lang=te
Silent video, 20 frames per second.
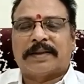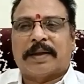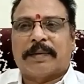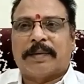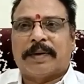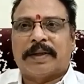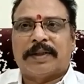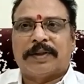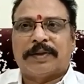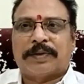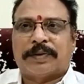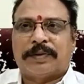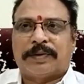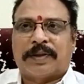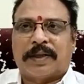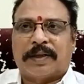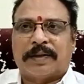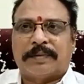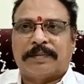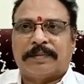
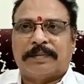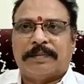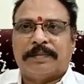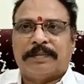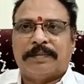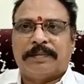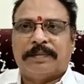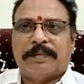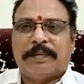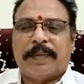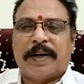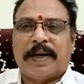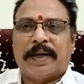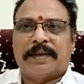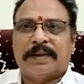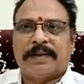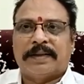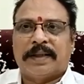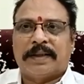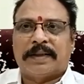సమర్థించుకుంటారు
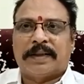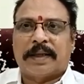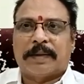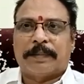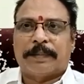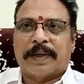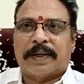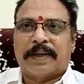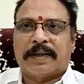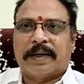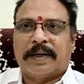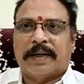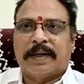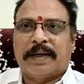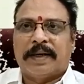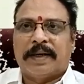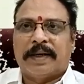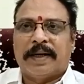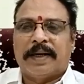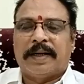భారతీయ జనతా
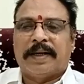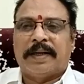పార్టీని